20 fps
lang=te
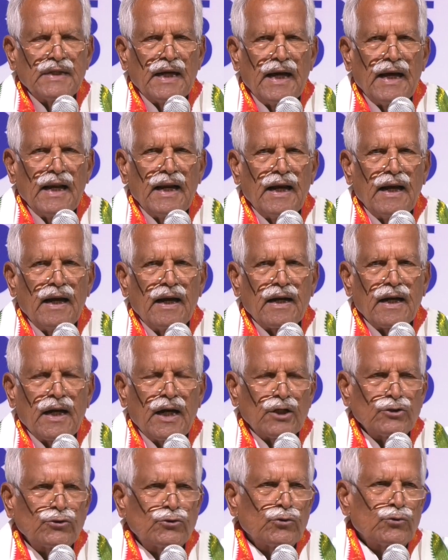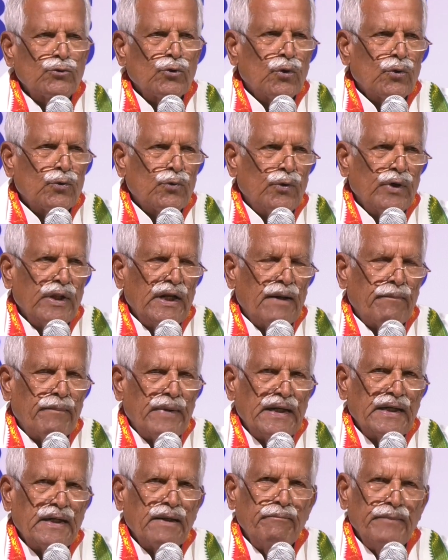చాలా ఖర్చుతో కూడిన
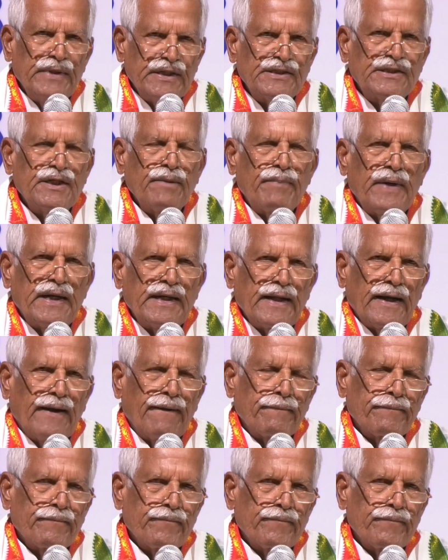పంట మిర్చి పంట